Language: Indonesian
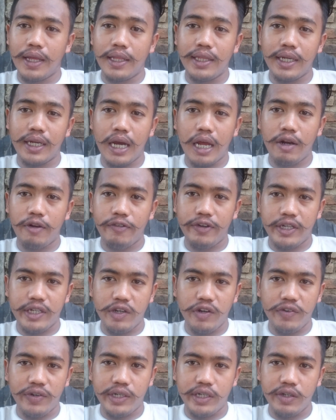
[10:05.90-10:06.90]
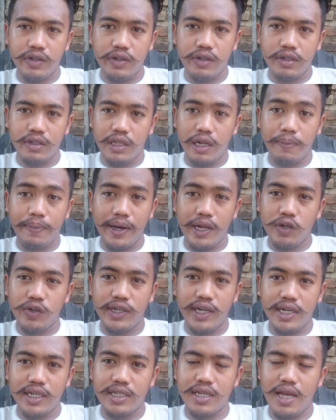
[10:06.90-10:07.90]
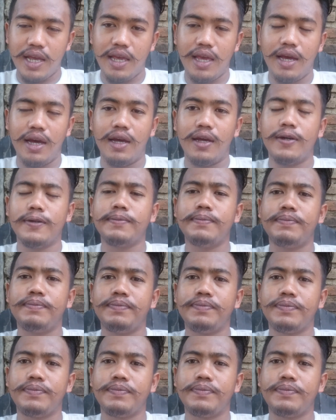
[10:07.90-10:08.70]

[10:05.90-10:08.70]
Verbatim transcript: nantikan video-video terbaru dari saya